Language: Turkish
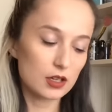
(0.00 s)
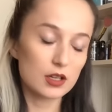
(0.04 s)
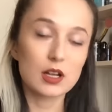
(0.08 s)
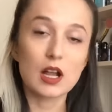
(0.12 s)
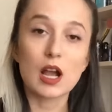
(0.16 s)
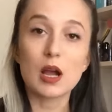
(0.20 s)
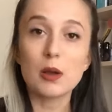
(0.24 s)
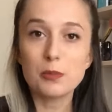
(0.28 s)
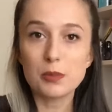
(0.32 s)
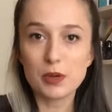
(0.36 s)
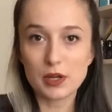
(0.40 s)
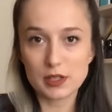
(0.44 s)

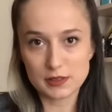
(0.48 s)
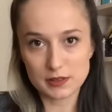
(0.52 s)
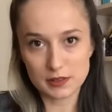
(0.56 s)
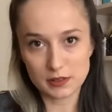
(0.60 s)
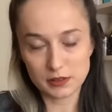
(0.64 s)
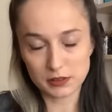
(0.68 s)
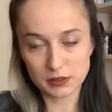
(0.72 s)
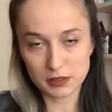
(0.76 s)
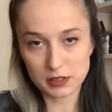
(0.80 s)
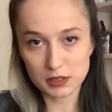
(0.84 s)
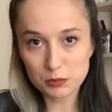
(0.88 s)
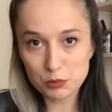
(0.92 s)
Kalp
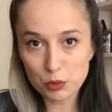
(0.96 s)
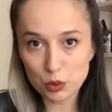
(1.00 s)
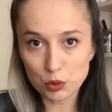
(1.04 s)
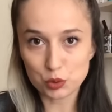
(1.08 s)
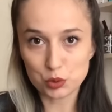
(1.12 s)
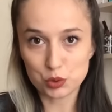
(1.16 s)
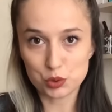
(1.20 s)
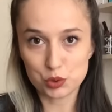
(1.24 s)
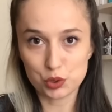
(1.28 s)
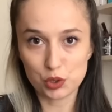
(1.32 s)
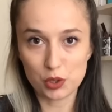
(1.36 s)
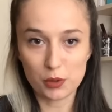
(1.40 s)
hastalıkları mı
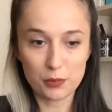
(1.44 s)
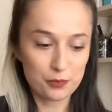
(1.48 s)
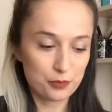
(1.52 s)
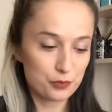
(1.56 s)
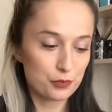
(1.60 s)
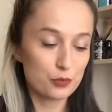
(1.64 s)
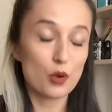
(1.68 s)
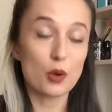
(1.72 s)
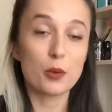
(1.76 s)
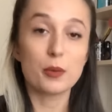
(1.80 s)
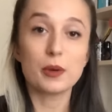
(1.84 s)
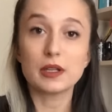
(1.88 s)
oluşuyor?
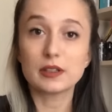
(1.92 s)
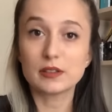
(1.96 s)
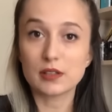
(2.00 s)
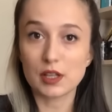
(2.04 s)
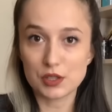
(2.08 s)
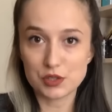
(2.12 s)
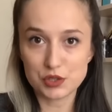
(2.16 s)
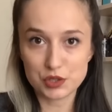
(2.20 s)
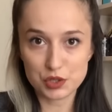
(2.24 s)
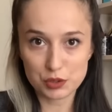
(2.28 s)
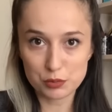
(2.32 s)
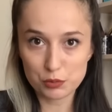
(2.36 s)
Böbrek
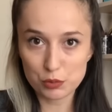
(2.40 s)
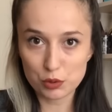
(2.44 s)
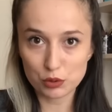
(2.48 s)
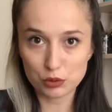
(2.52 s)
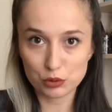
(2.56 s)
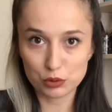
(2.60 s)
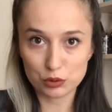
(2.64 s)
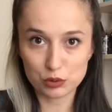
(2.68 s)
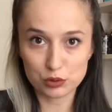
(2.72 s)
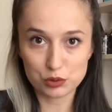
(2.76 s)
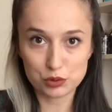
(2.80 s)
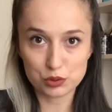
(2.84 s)
taşları mı
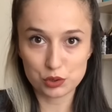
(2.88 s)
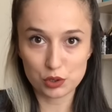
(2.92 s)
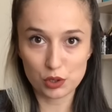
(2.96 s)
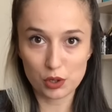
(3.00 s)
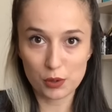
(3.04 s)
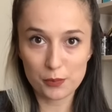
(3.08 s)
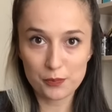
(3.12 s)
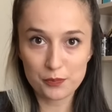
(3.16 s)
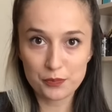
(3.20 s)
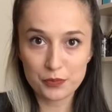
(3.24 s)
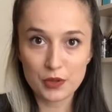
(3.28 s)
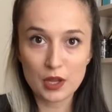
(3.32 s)

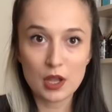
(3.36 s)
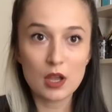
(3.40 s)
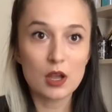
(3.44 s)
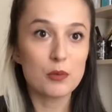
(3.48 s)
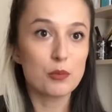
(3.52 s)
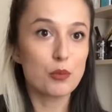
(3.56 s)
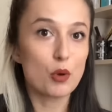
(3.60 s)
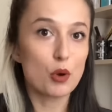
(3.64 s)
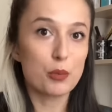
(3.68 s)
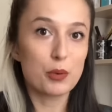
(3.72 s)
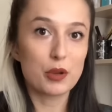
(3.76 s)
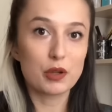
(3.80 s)
oluşuyor?
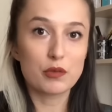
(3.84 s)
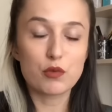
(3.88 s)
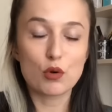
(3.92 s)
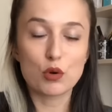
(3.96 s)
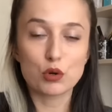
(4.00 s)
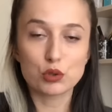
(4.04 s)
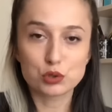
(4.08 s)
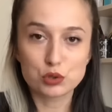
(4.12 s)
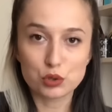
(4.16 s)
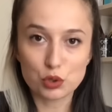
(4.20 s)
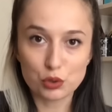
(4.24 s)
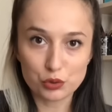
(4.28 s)
Böbrek
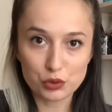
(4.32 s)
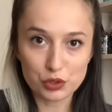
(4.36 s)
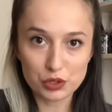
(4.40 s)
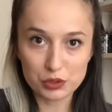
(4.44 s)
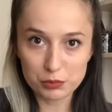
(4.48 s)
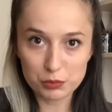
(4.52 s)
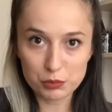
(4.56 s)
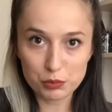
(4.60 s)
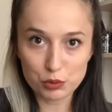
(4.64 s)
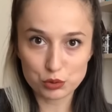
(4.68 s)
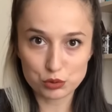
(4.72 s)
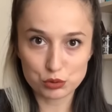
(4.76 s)

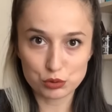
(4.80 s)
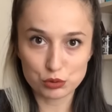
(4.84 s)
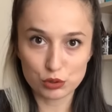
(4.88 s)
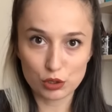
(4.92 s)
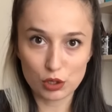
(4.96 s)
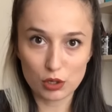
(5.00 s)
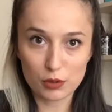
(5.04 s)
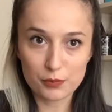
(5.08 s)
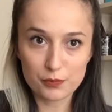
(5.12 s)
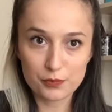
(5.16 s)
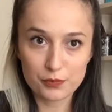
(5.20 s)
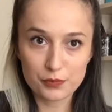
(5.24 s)
fonksiyonları mı
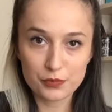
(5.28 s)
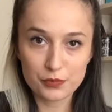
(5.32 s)
bozuluyor?